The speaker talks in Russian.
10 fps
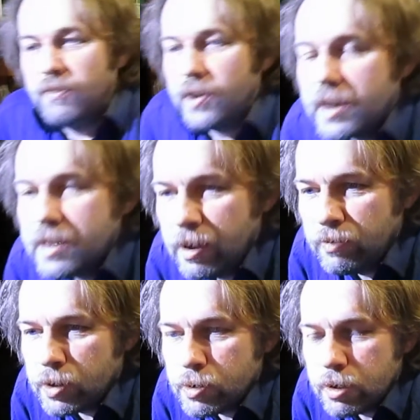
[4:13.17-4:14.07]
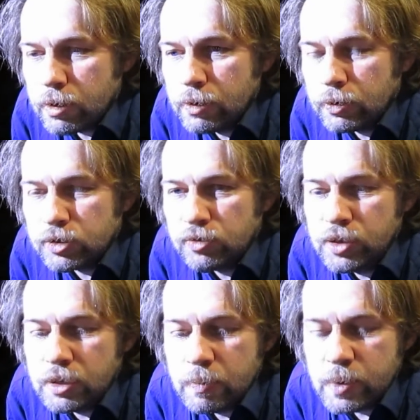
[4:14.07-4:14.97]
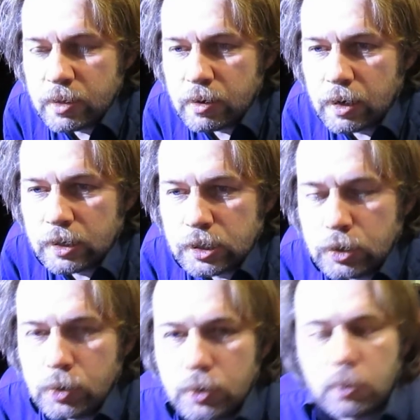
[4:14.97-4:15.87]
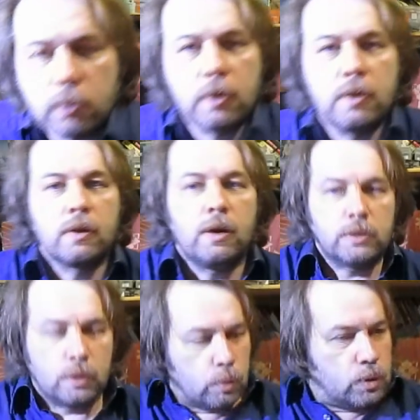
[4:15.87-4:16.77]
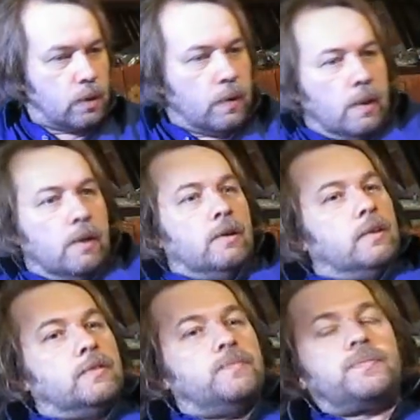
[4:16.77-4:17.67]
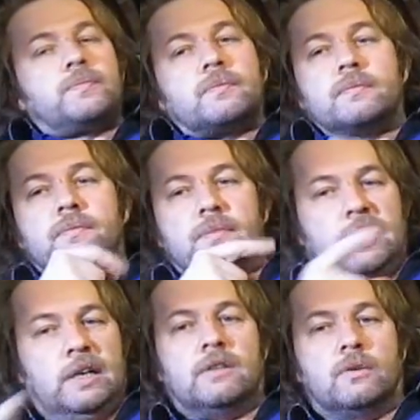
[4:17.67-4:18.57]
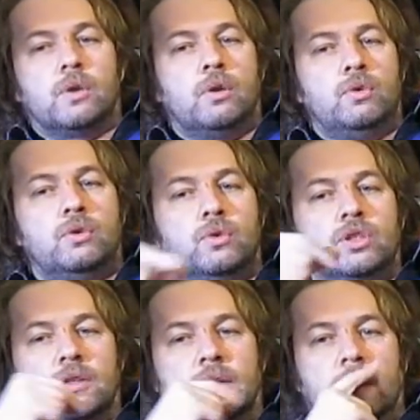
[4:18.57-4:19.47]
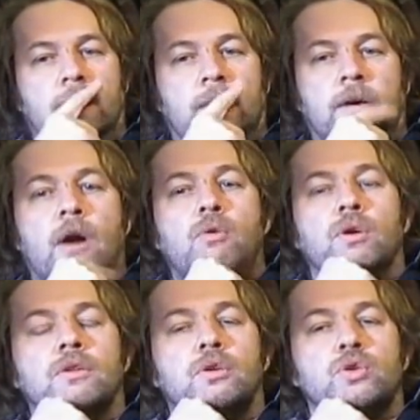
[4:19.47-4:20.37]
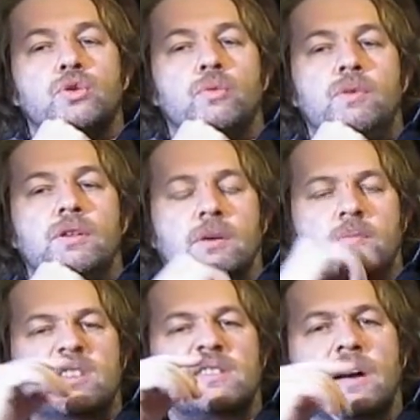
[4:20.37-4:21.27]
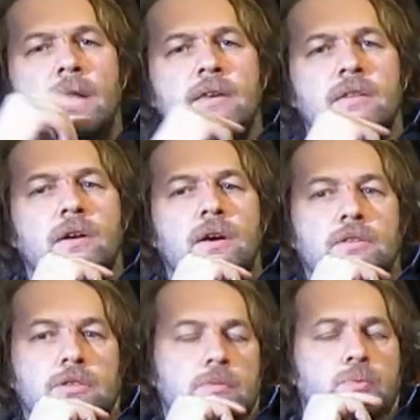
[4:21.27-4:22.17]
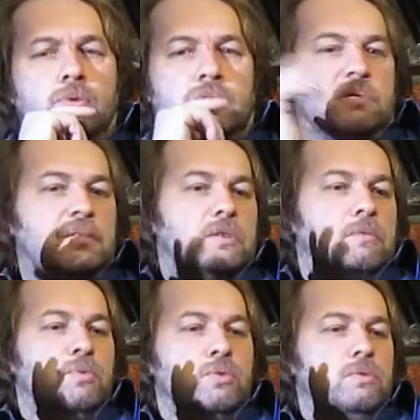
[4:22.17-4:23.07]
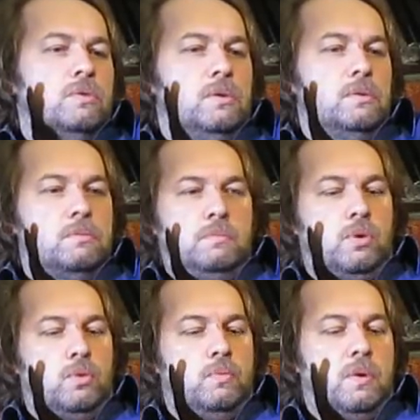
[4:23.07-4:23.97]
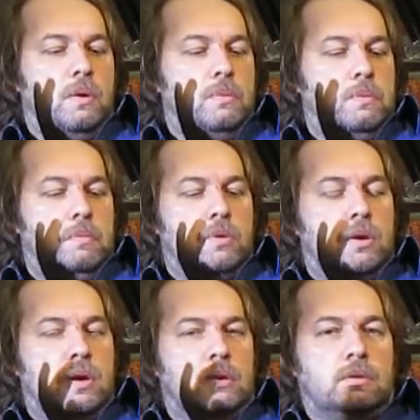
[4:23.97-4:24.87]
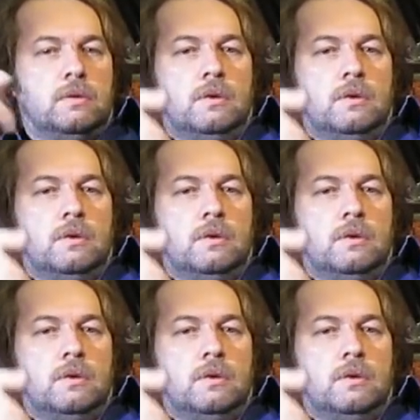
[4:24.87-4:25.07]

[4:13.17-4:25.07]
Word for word: Воротят, воротят нос, вид им не нравится, еще что-то не нравится. То есть это вот люди учат, как, какое должно быть. Там дизайн не нравится. Японцы, значит, берут, делают, покупают. Им нравится.